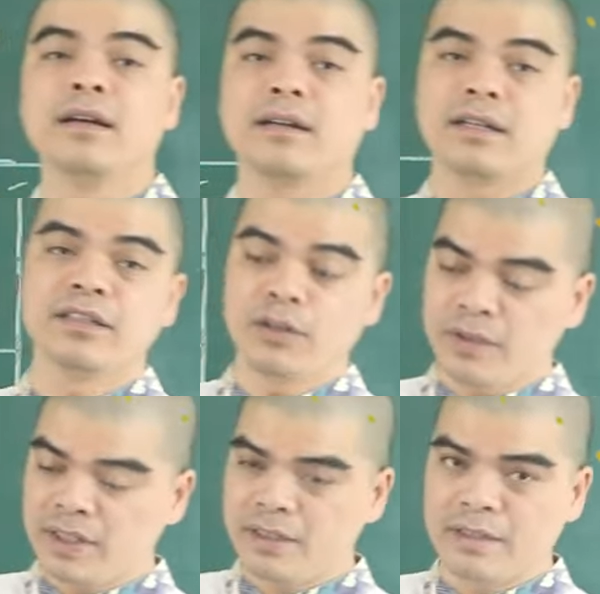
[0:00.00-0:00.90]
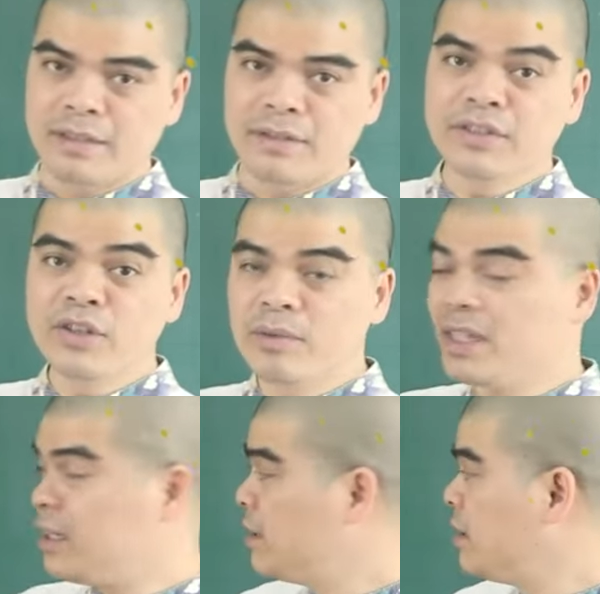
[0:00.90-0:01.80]
À, kính thưa quý vị, nói chung
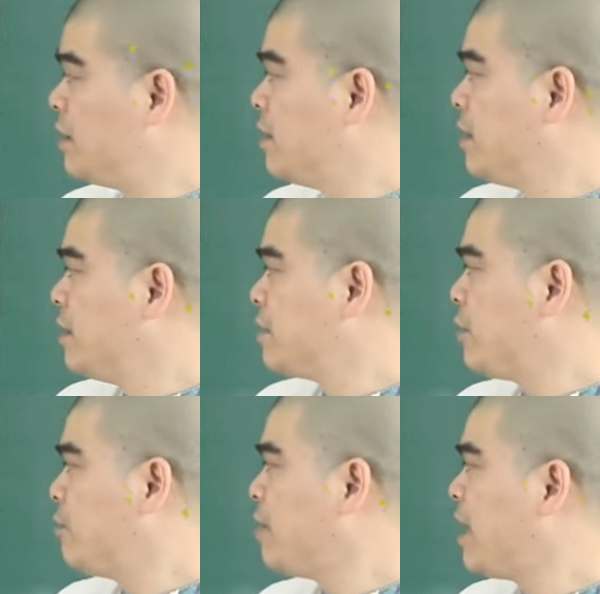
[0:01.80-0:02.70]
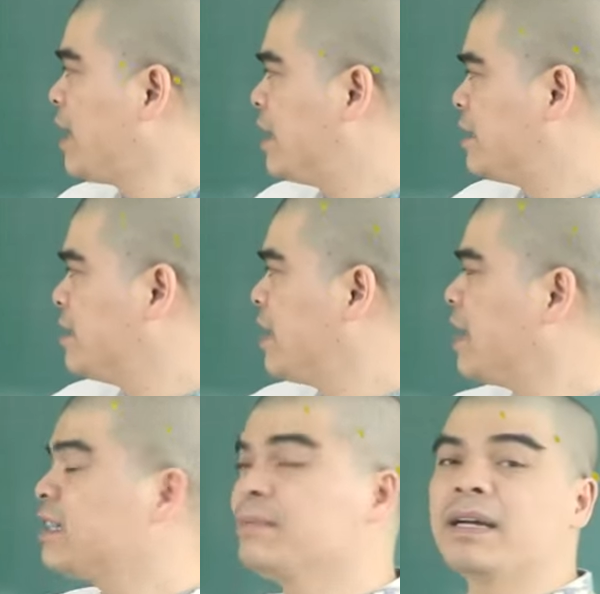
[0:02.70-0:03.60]
ấy, trong ba ngày thứ
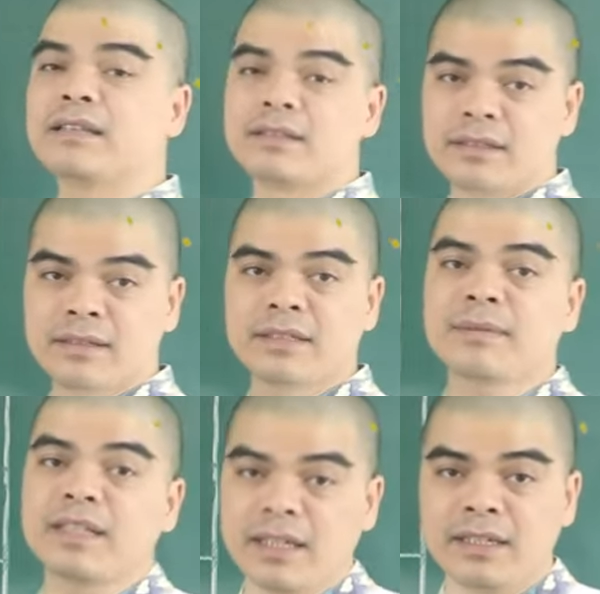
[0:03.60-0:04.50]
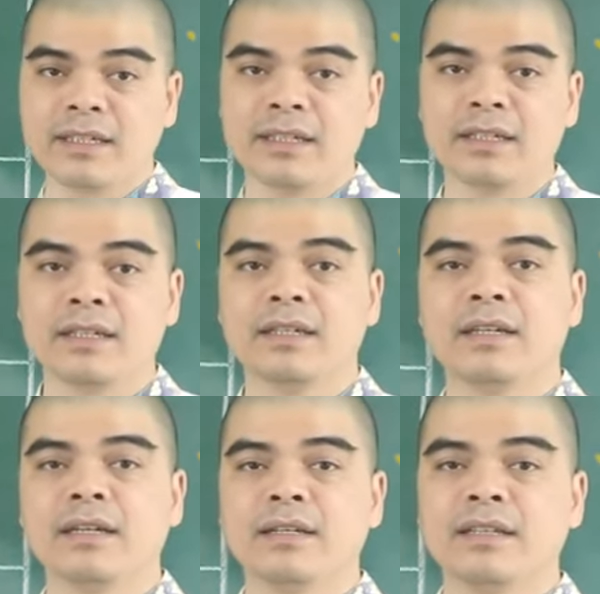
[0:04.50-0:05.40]
hai, thứ ba, thứ tư sắp tới đây
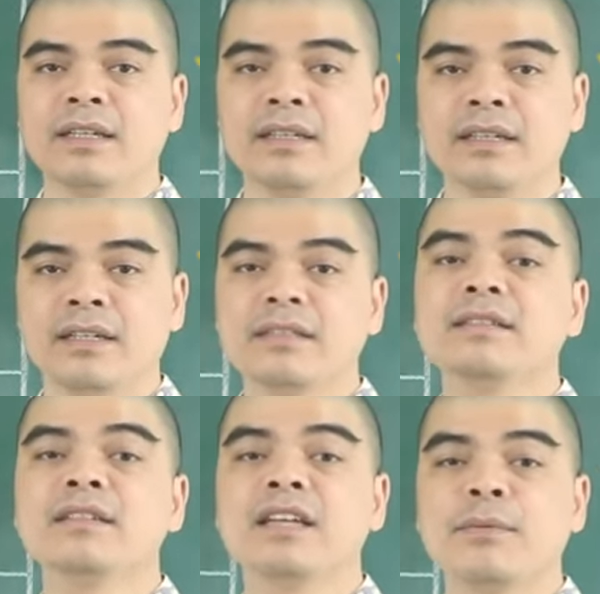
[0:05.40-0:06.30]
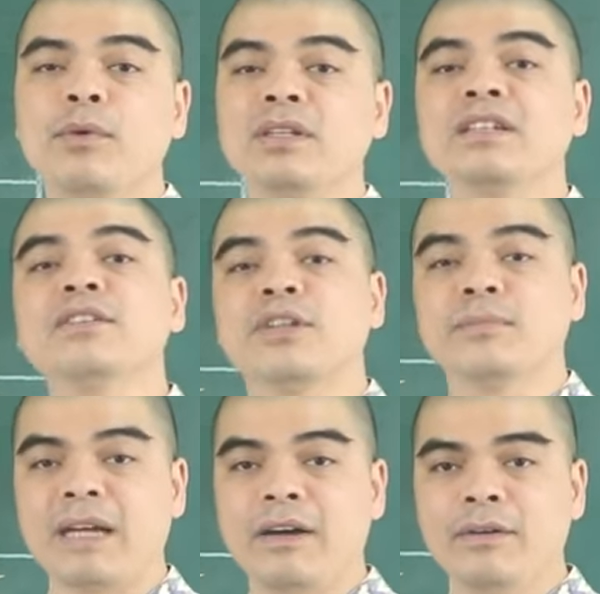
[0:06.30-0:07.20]
thì cái sự nghiệp của những người tuổi
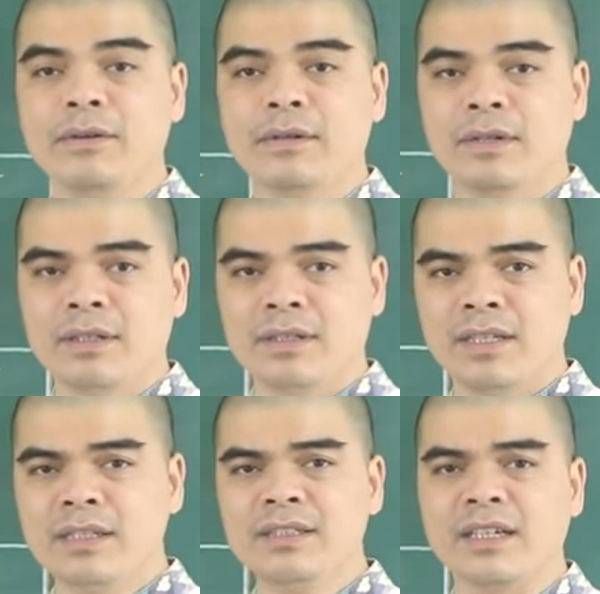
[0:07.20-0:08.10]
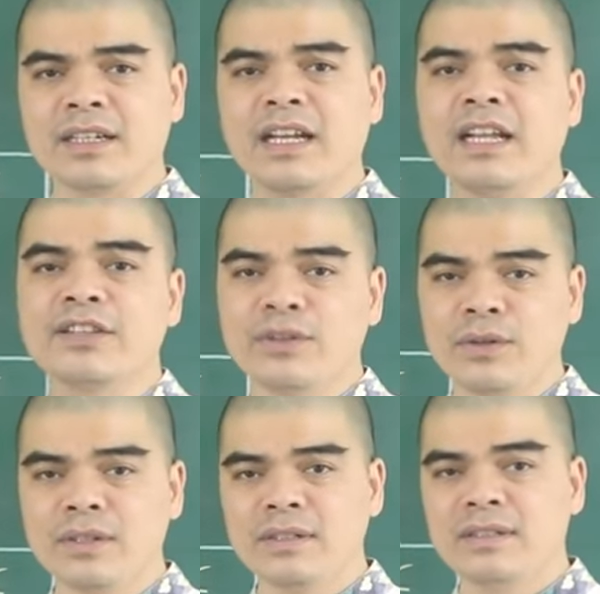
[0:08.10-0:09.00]
Mão tiến triển khá là
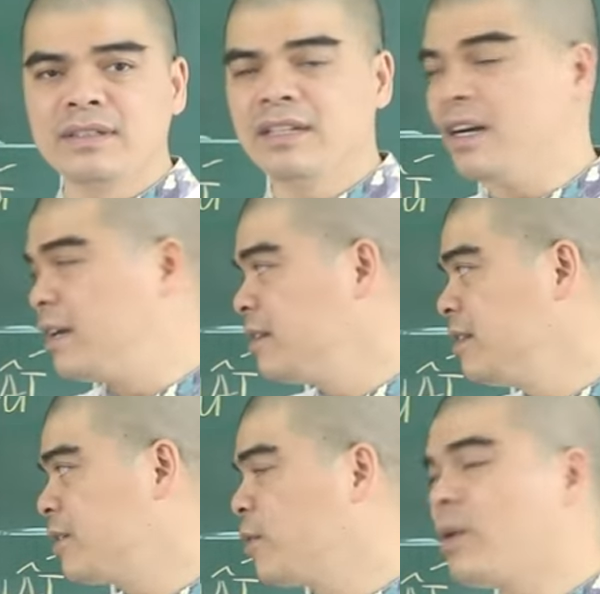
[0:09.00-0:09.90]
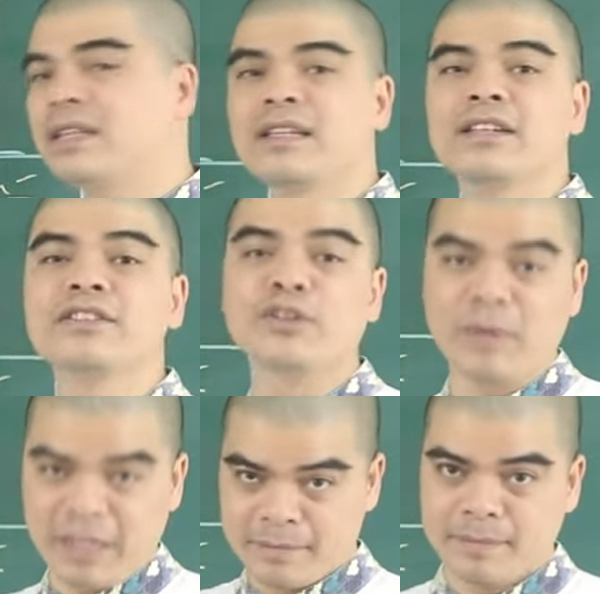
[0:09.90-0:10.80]
tốt nhờ được quan tinh nó chiếu
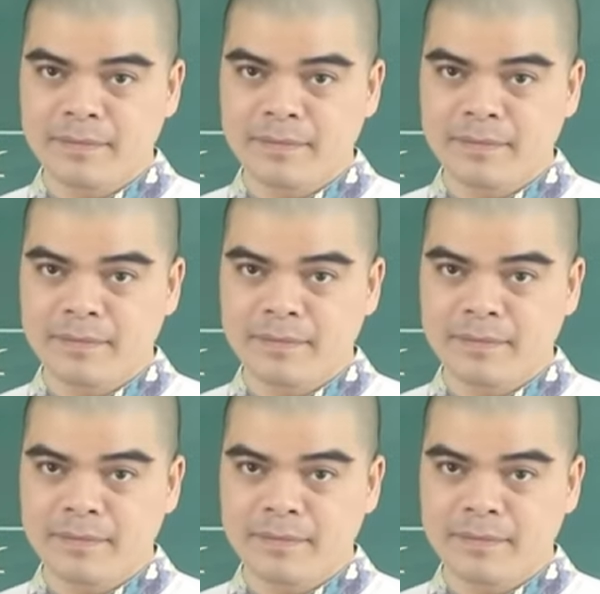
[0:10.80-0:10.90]
mệnh.